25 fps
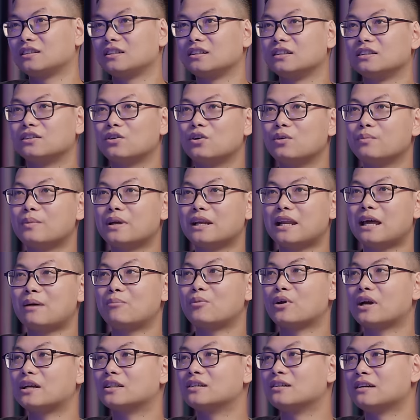thì thôi mình làm
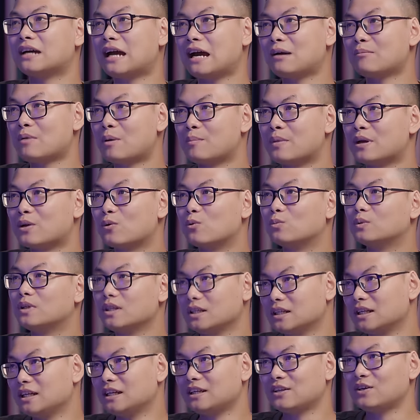một cái thứ khác mà mình cũng
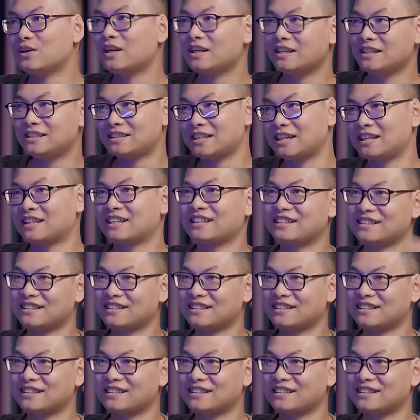thích đi, đó là đi dạy.